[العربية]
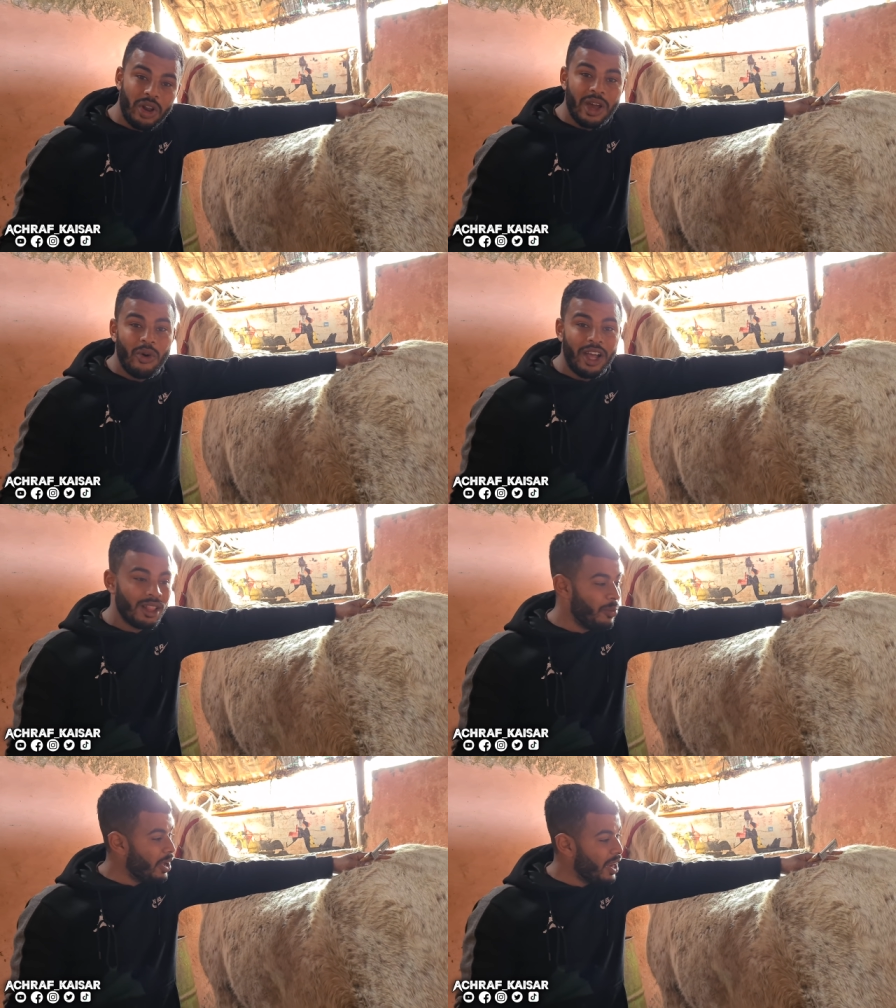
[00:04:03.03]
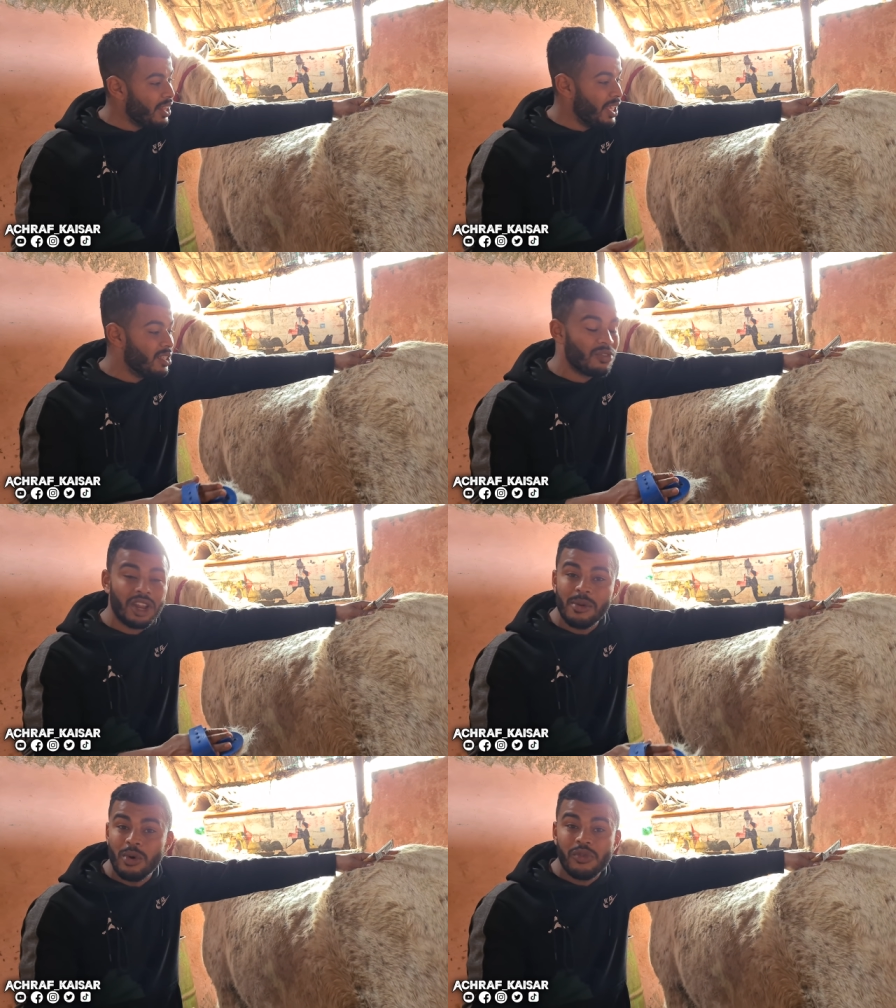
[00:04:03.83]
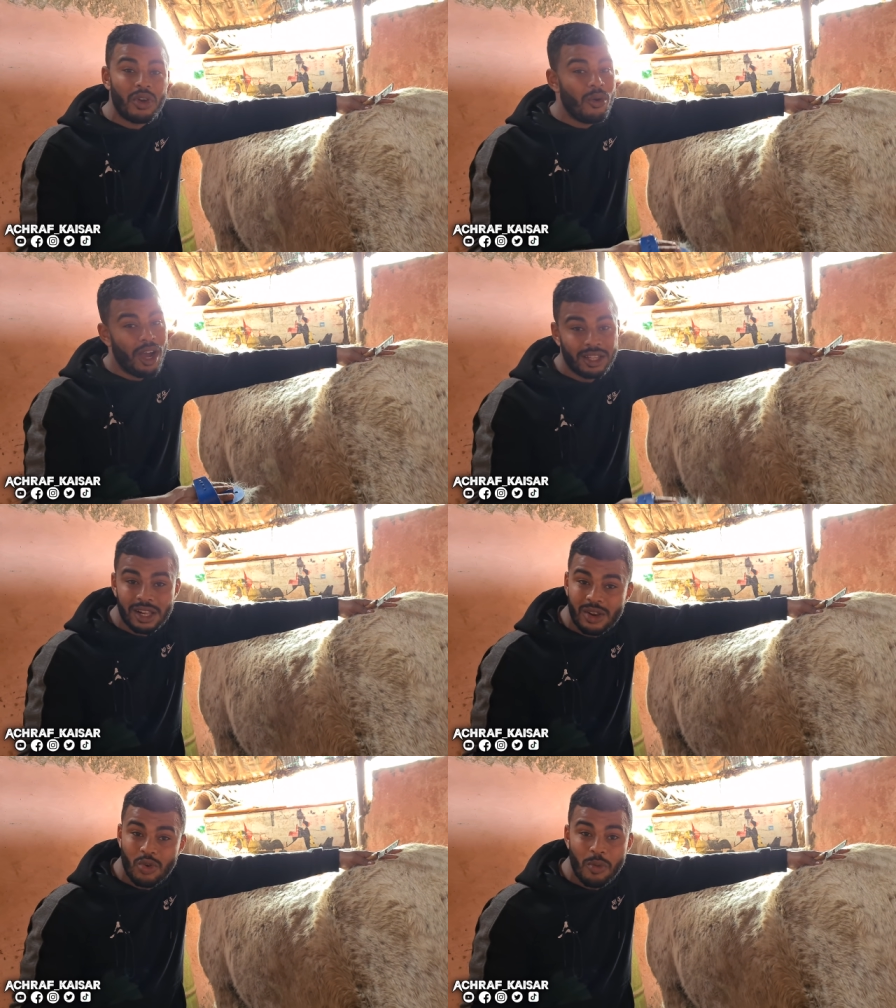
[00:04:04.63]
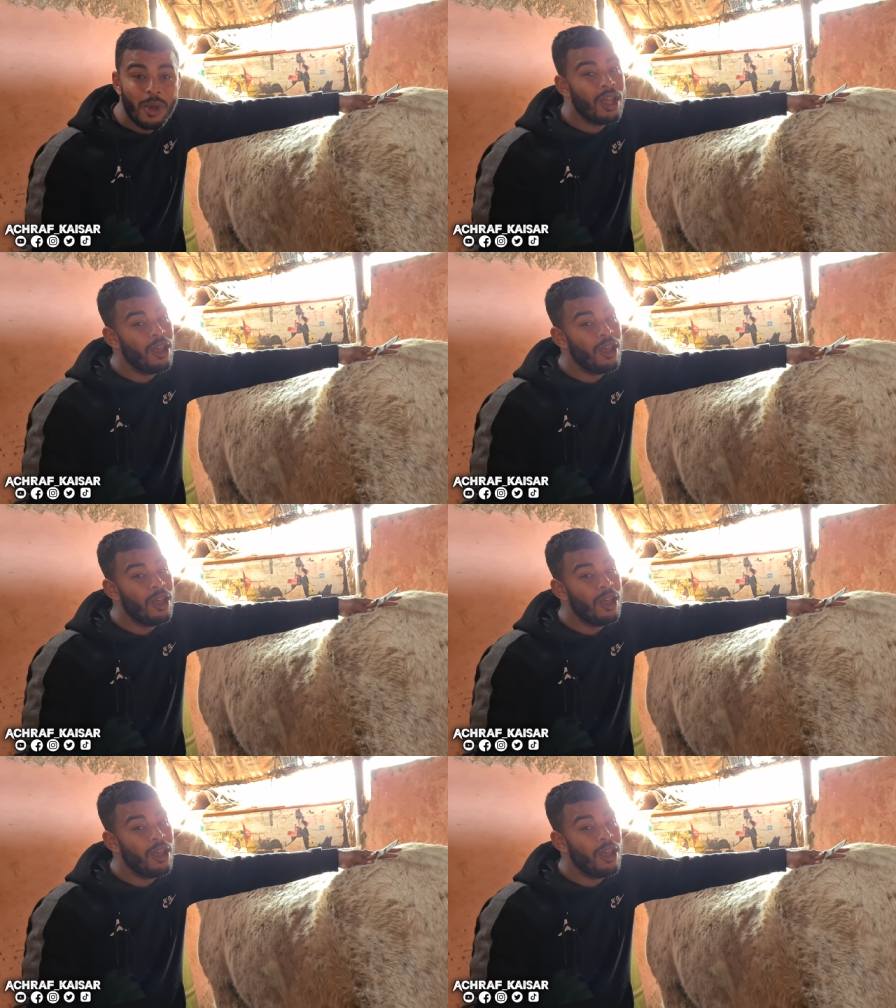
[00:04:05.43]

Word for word: عليها واحد البالاد حيت فريمون فيها واحد الركوب